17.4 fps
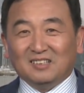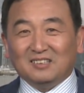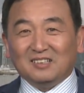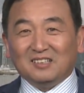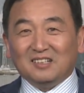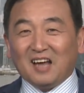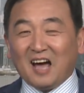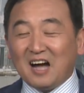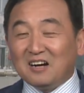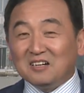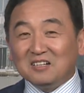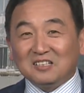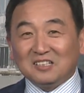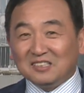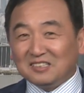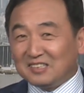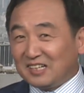这
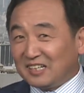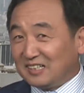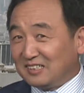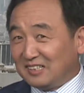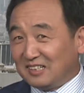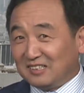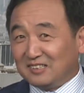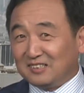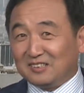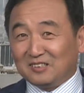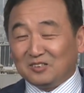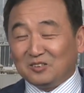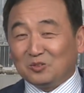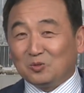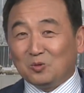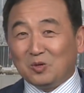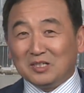狼跟这个人
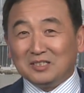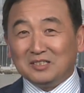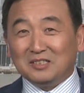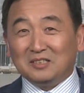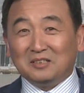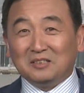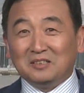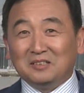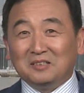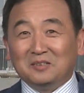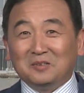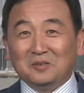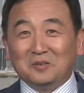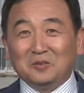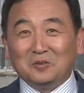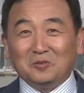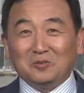关系
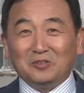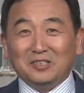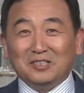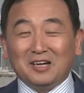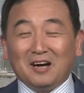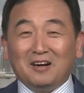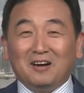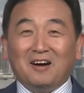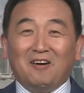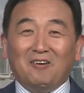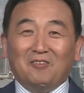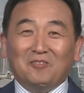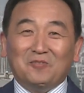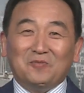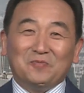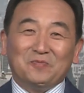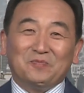非常好。
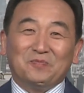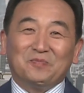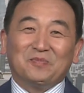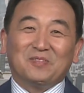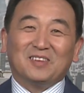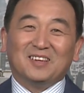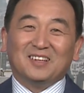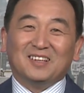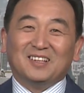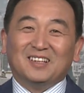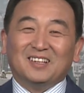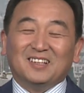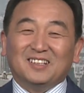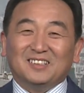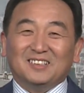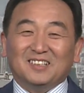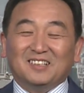
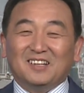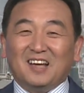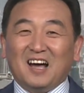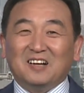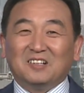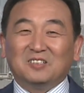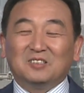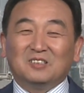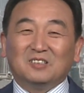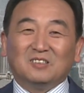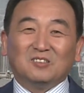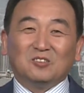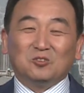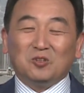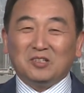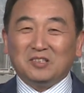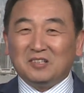那狼
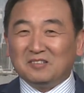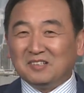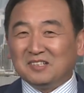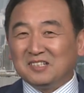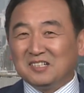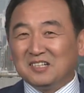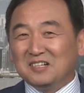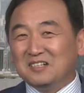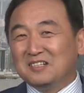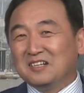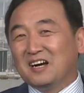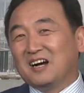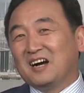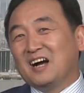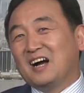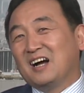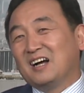窜到他身
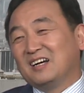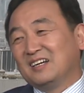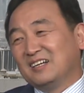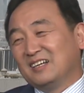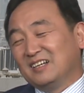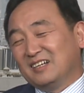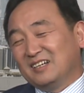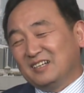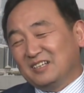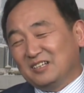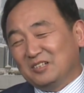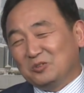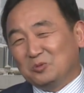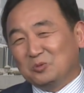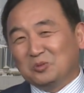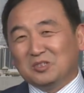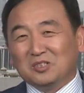上啊，呃，
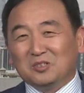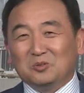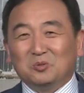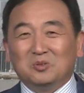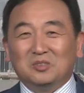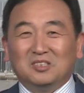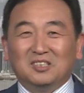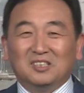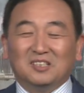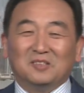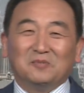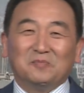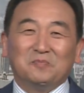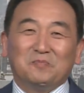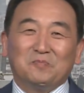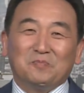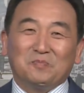如何如何
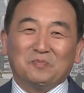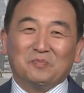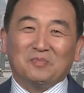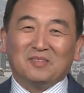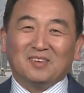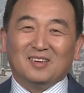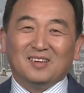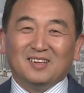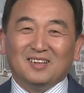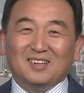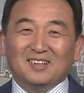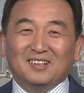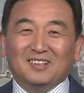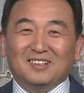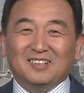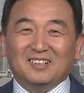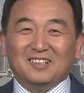
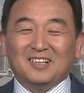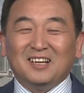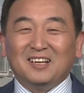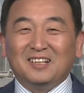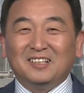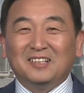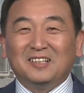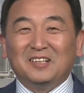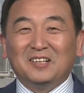的，